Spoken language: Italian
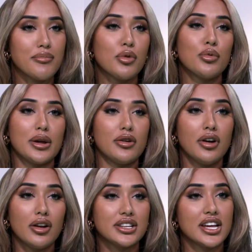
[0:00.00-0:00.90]
L'ultima
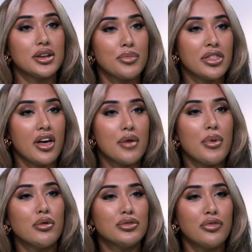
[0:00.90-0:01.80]
vacanza insieme è
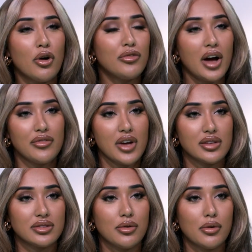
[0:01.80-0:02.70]
stata a Ibiza
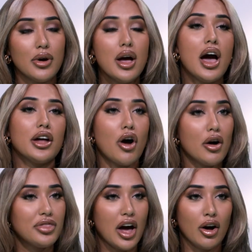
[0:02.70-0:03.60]
4 o 5 anni fa.